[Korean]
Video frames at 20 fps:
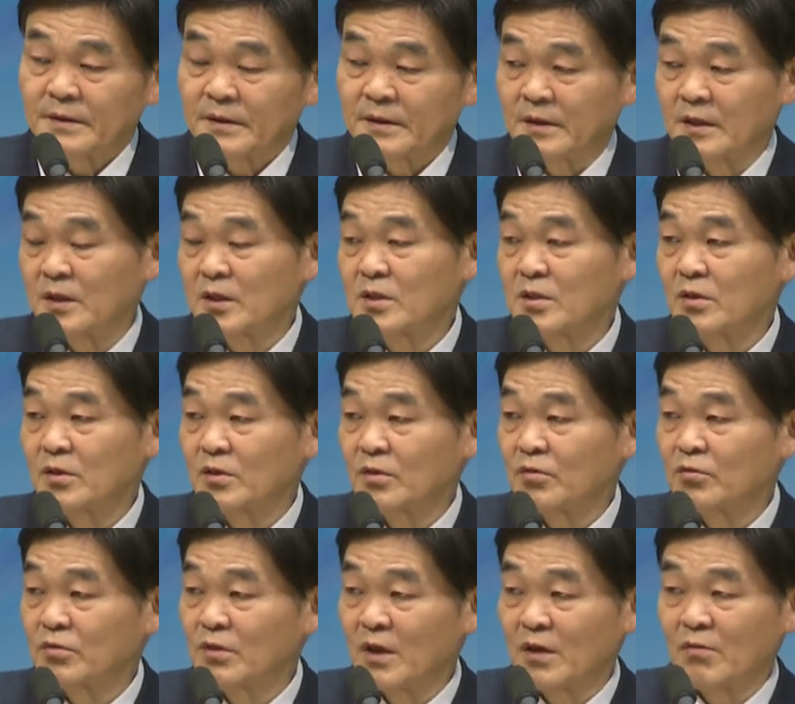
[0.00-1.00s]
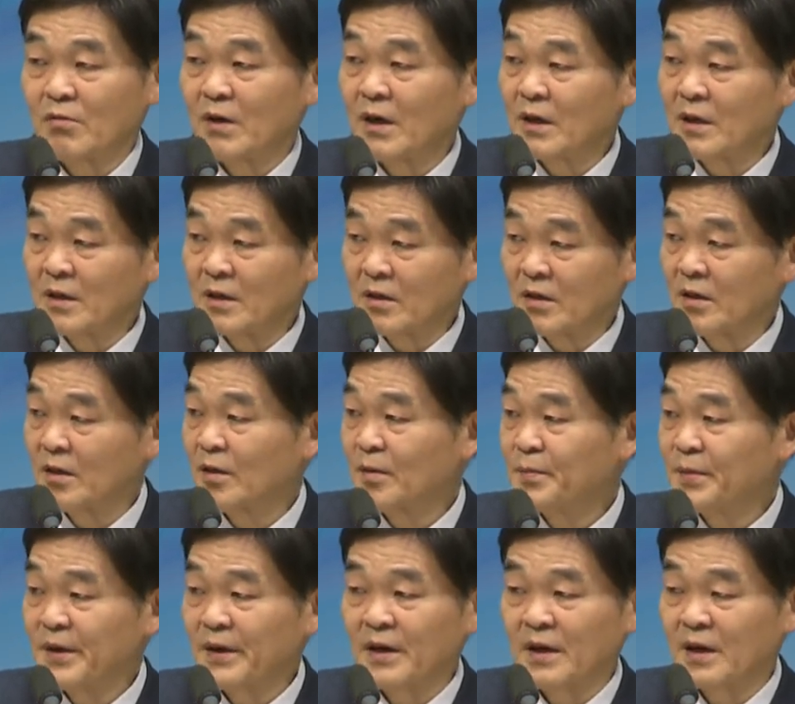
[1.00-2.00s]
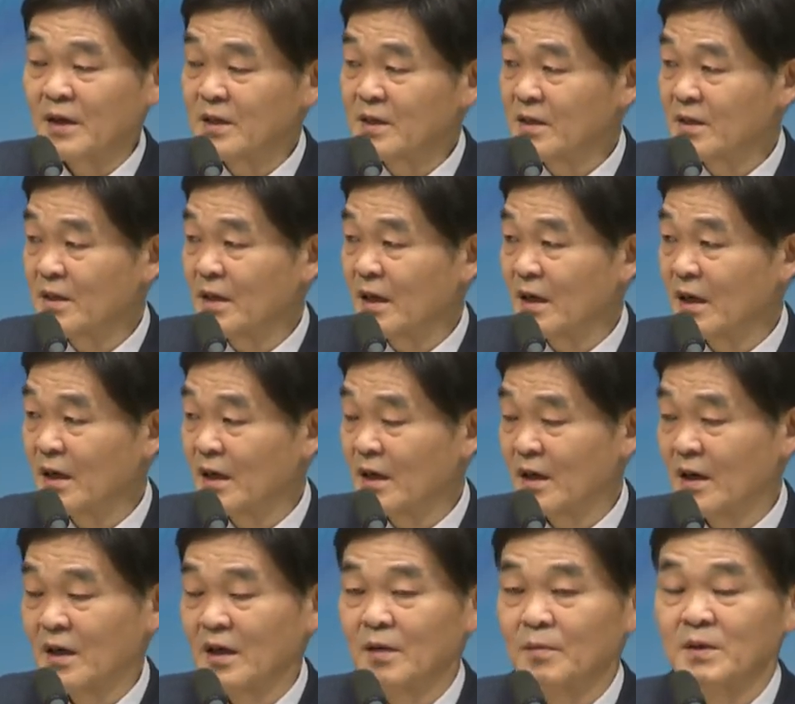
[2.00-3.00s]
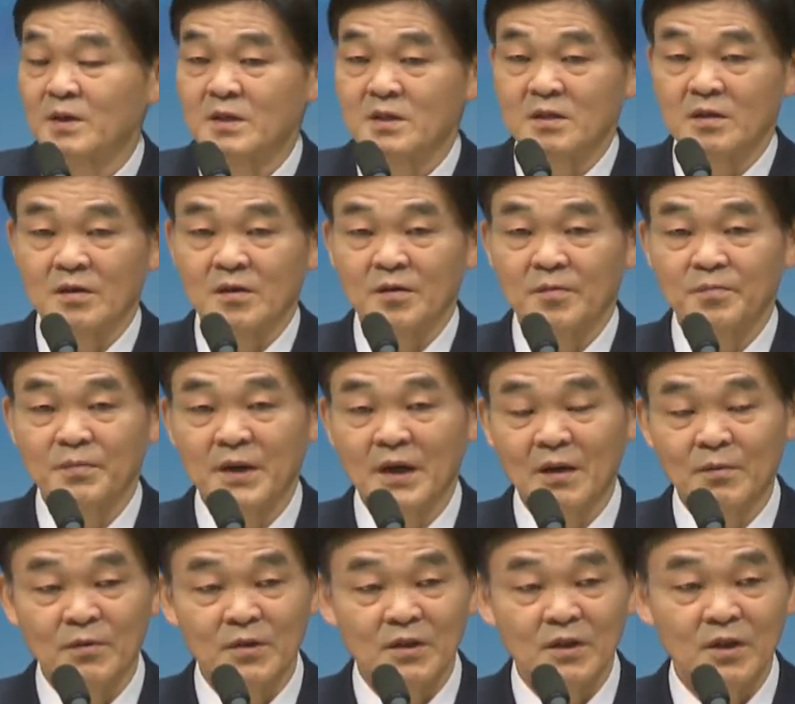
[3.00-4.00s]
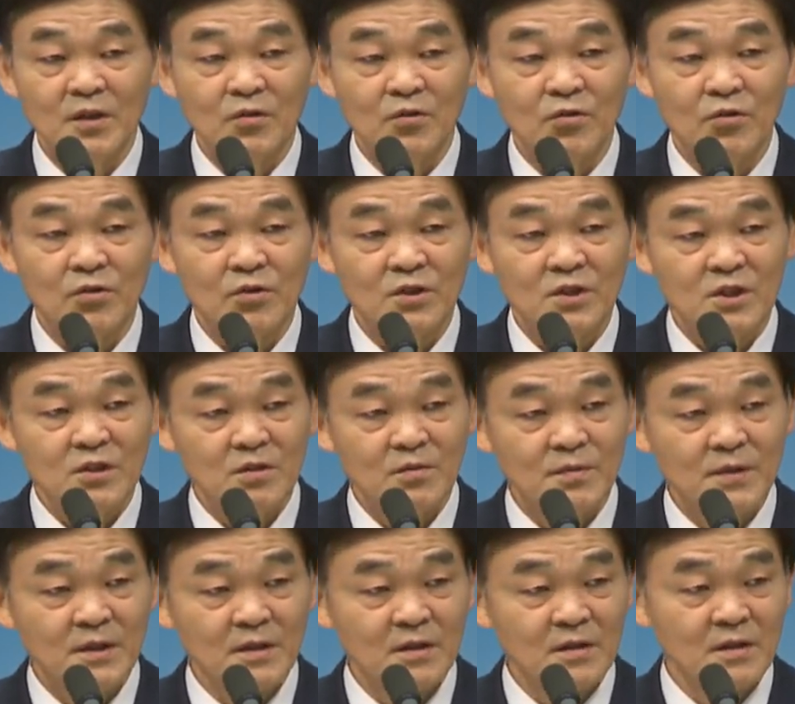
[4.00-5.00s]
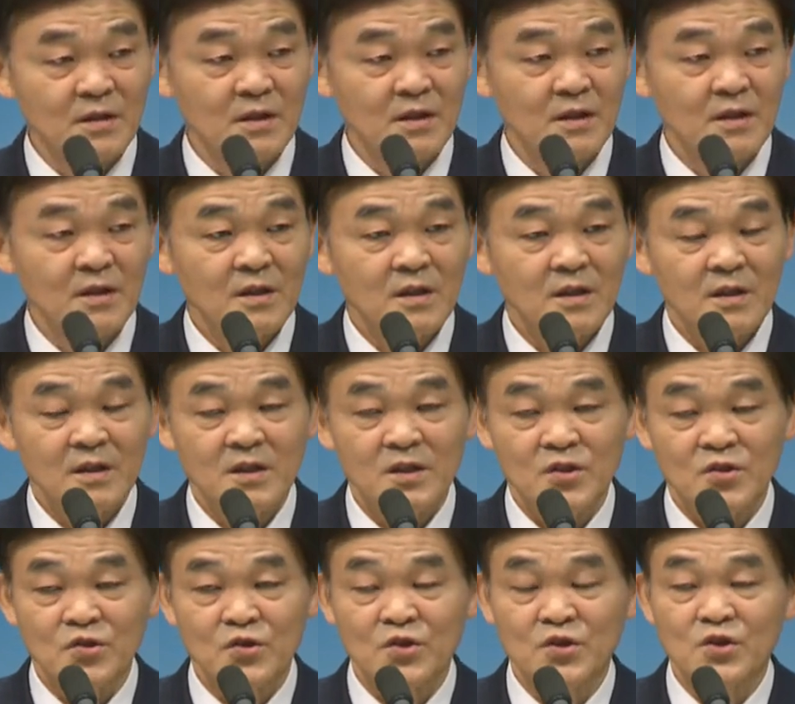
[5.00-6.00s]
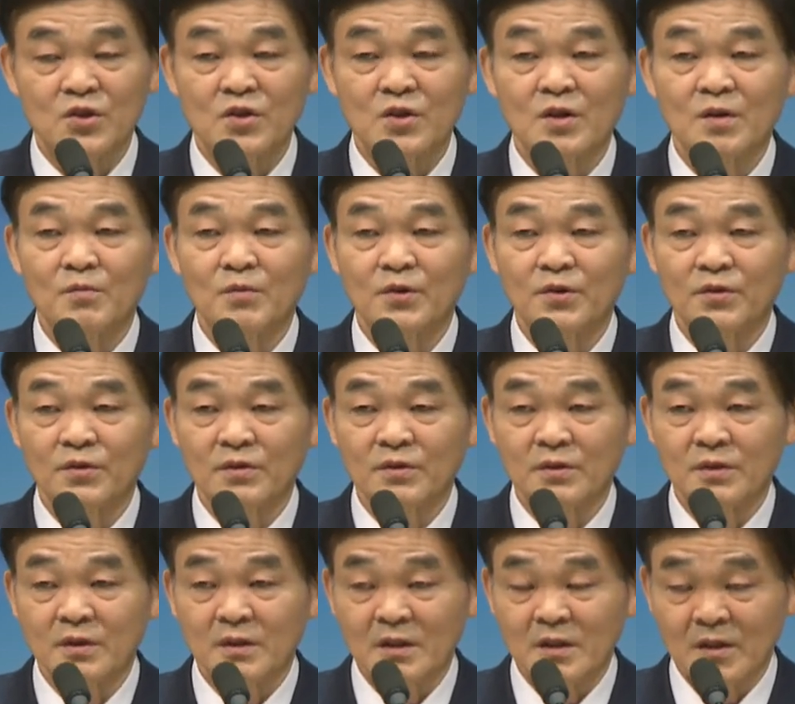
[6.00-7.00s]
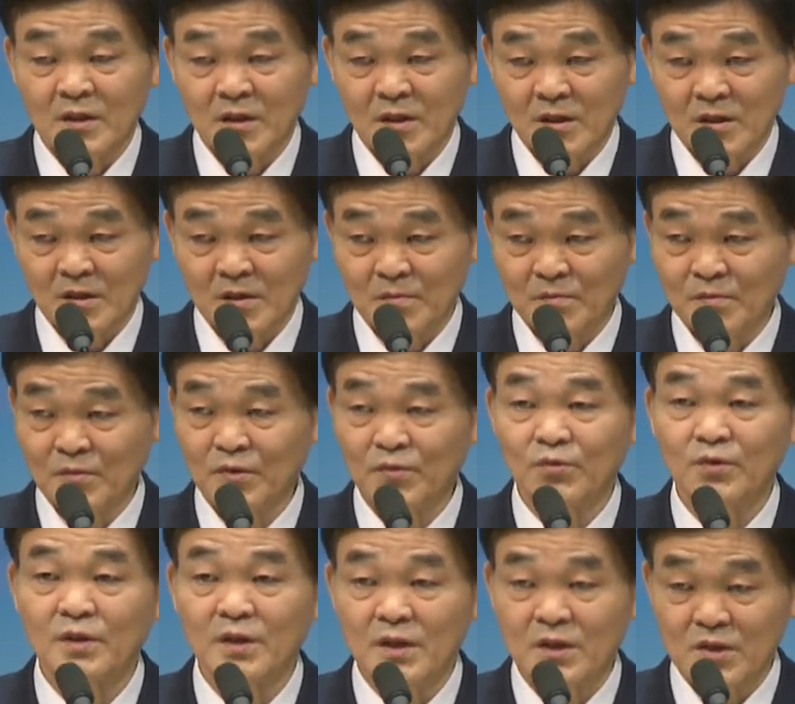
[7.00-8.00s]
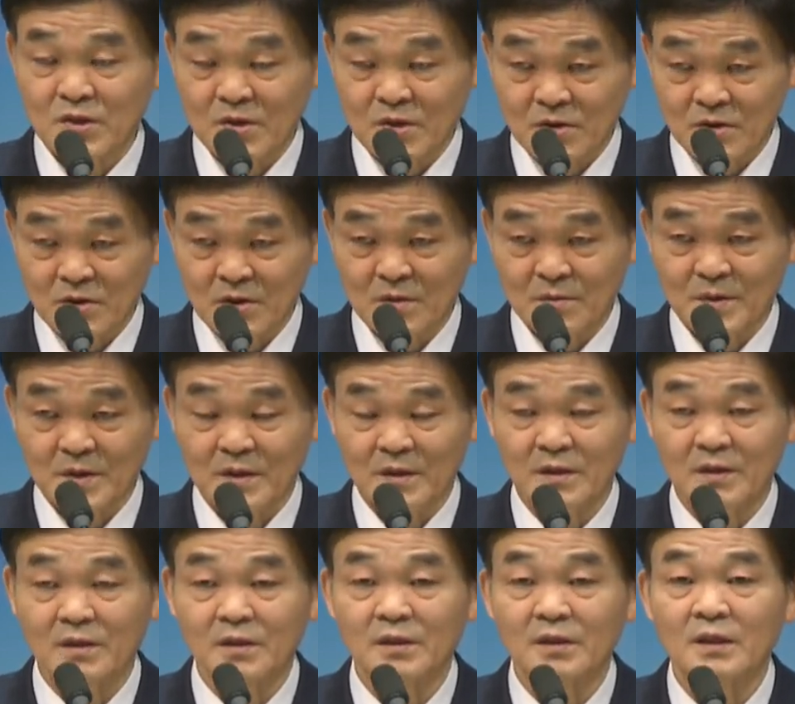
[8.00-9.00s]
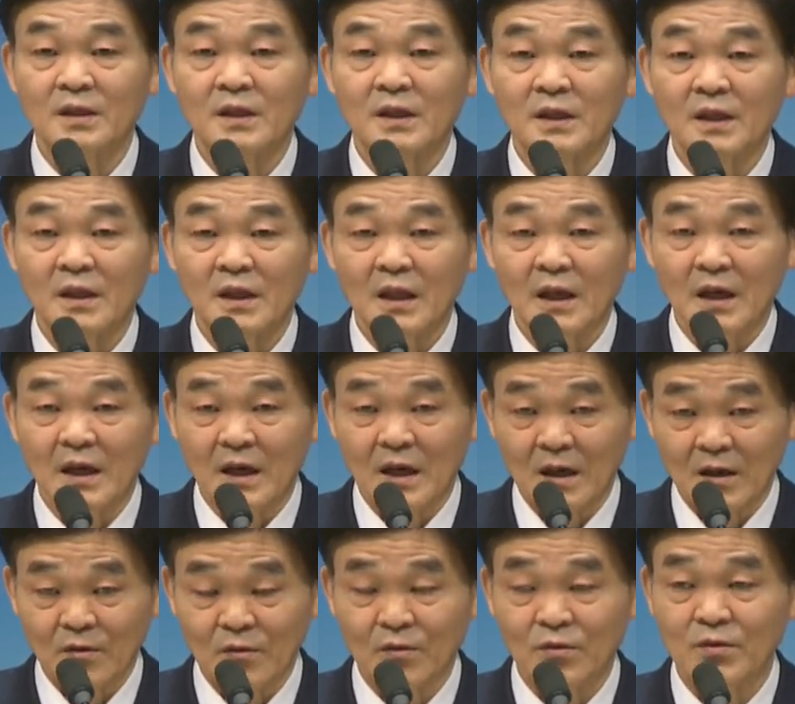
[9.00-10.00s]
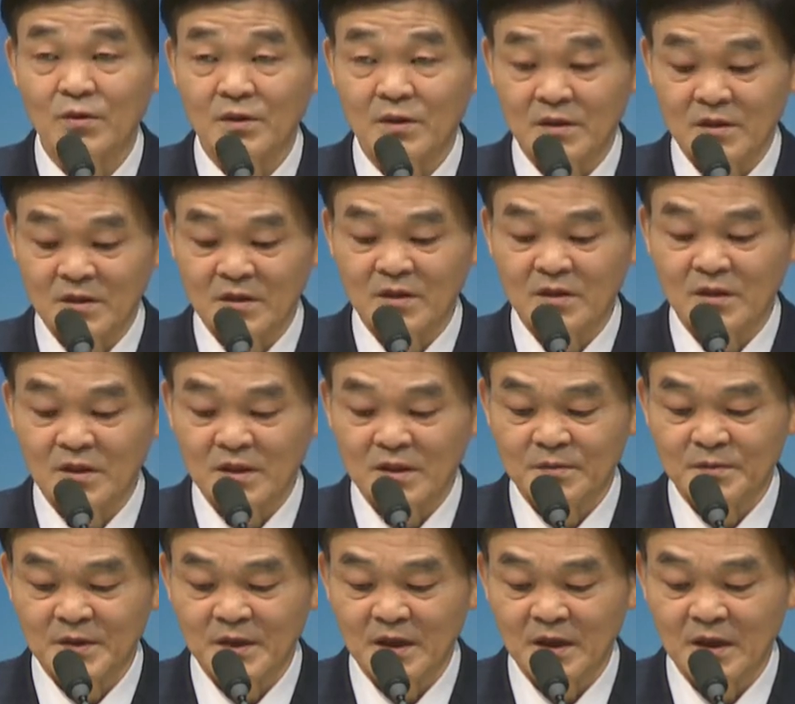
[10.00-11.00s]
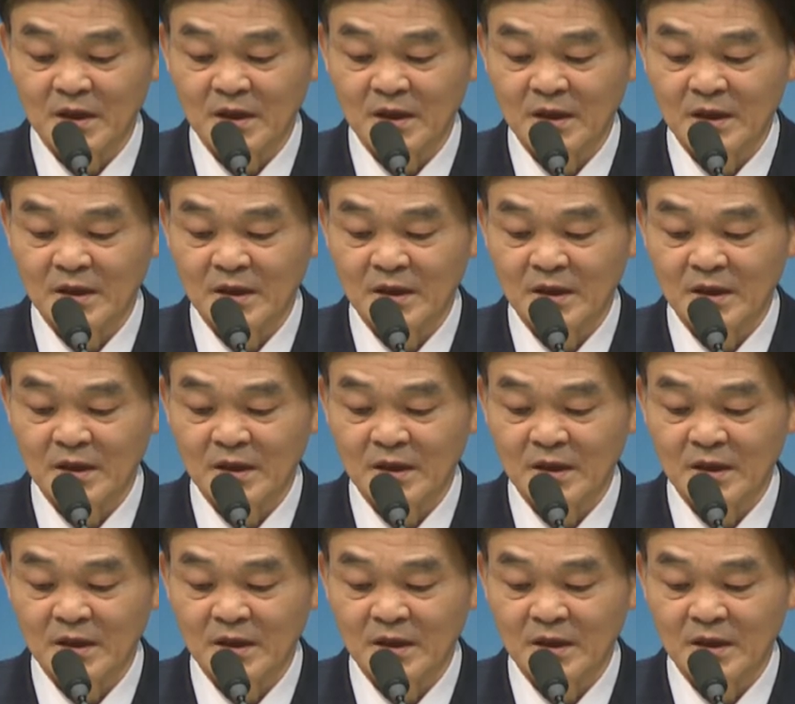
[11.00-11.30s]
그래서 유대인 왕이여 평안할지어다 하면서 뺨을 때리고 침을 뱉는 그 수치와 모욕을 전부 우리 예수님이 당하고 있던 것입니다.